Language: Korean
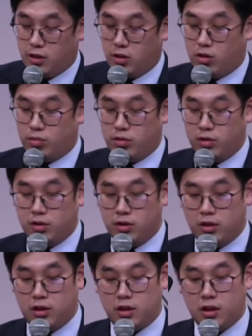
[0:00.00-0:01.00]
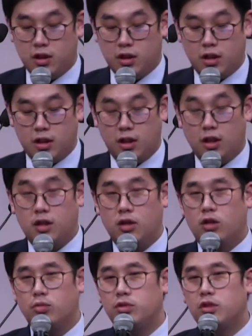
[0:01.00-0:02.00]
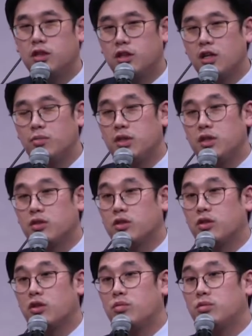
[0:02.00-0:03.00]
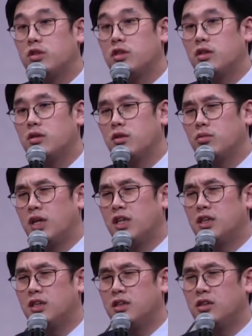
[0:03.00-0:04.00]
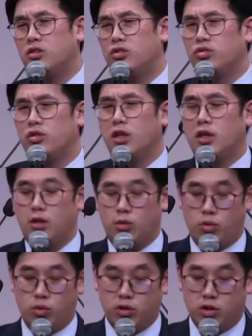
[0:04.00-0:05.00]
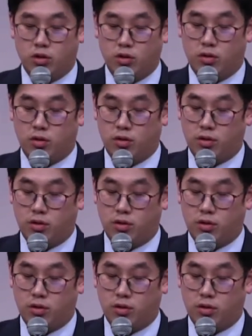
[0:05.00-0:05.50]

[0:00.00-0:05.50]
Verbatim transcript: 여러분들이 생각할 때, 여러분들의 삶에 있어서 여러분들에게 와닿는 것 중에 공정을